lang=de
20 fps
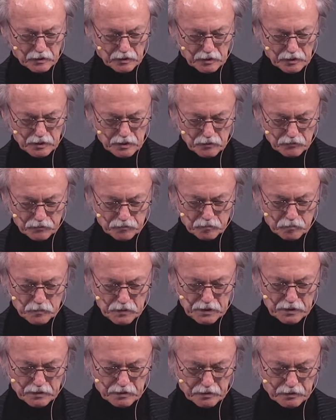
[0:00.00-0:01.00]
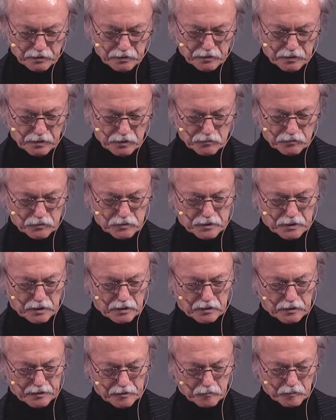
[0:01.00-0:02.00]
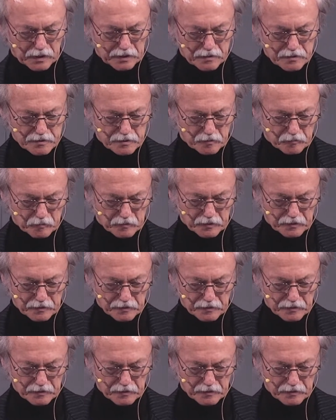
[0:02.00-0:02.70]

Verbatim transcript: Hilf mir, hilf uns alle gemeinsam.